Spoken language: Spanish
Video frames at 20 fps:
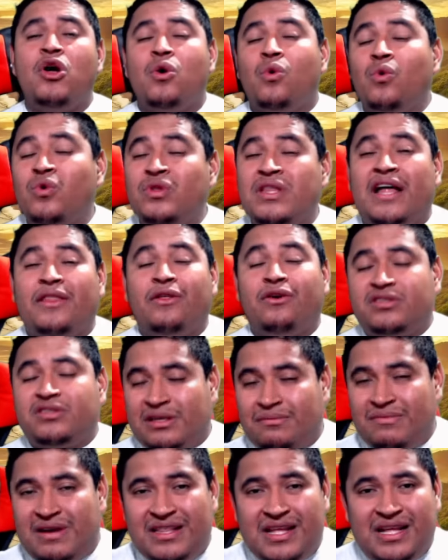Una dos
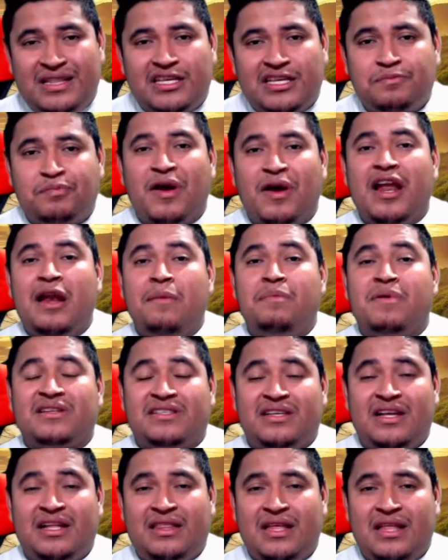semanas después, el
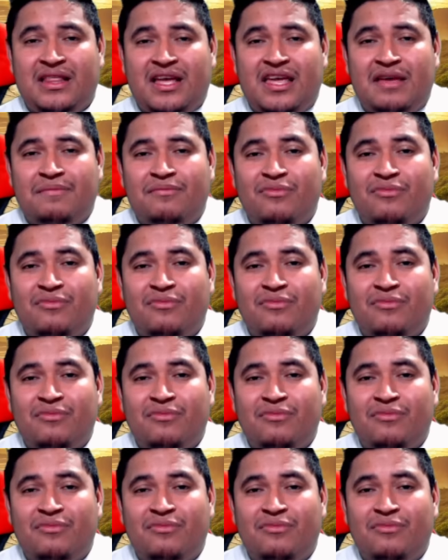presidente Nayib